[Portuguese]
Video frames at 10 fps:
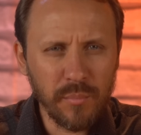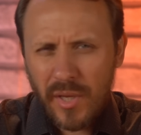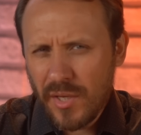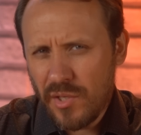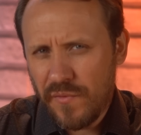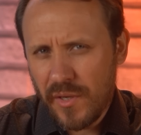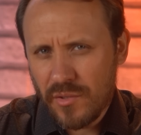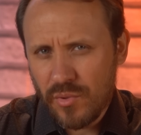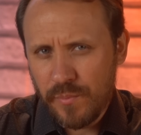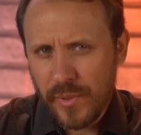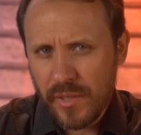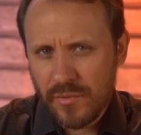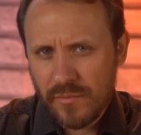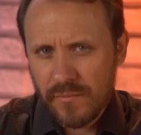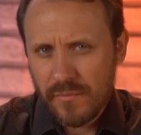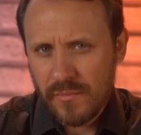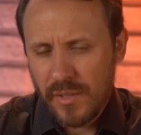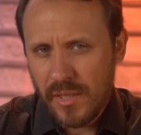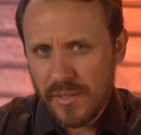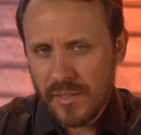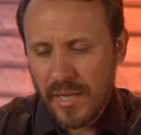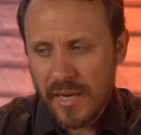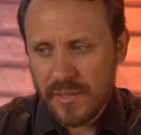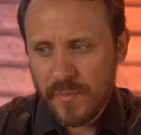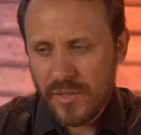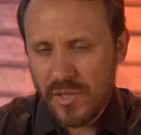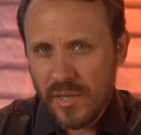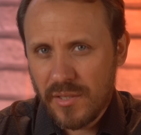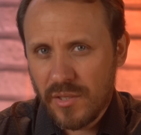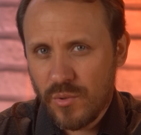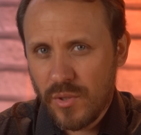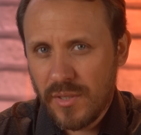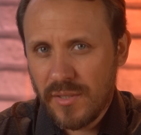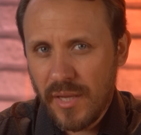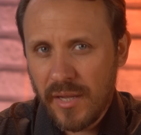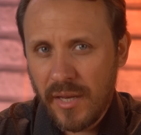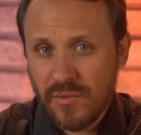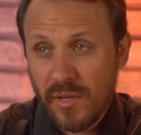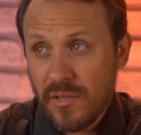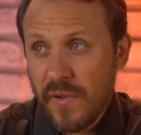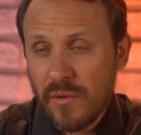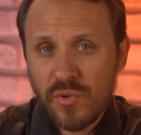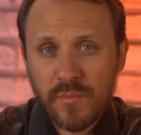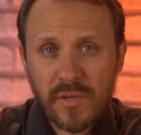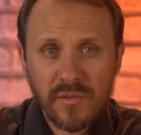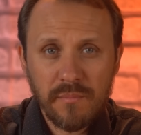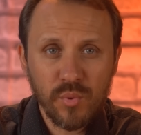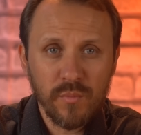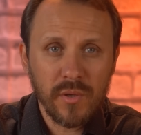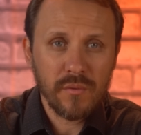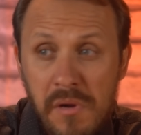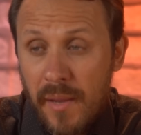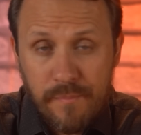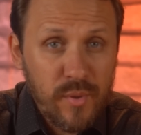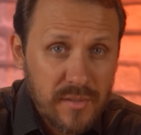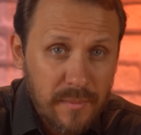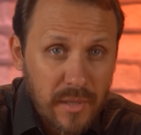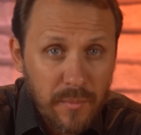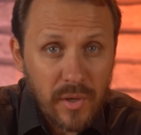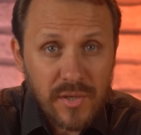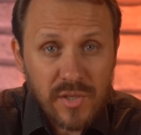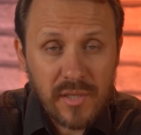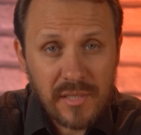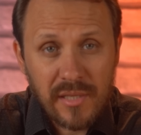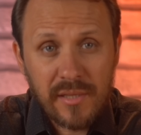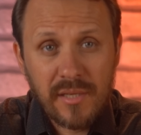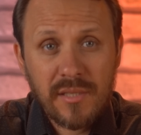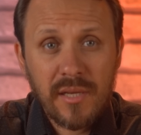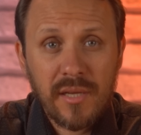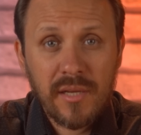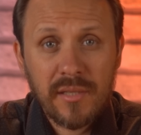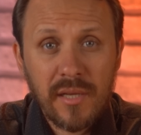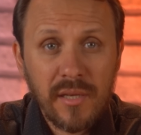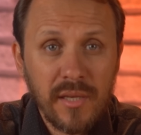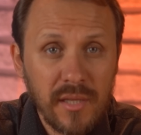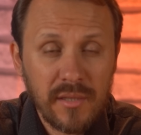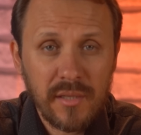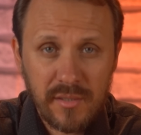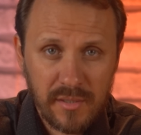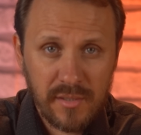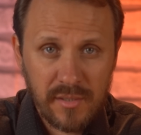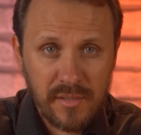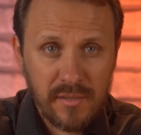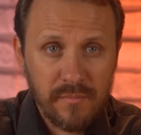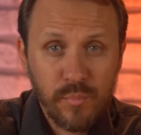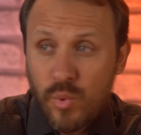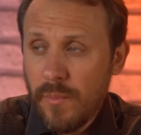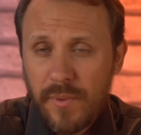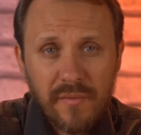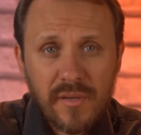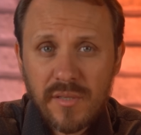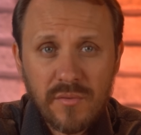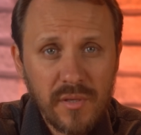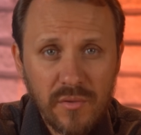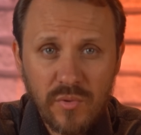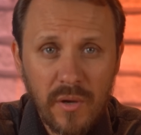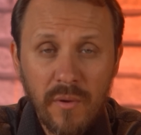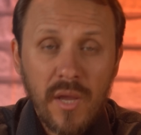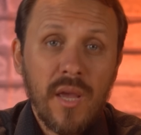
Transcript: Por que a gente fica surpreso que esses caras pratiquem essas coisas em secreto, se eles falam sobre isso em público? É, por exemplo, dá uma olhadinha nas letras da, da Anitta, pura perversão sexual.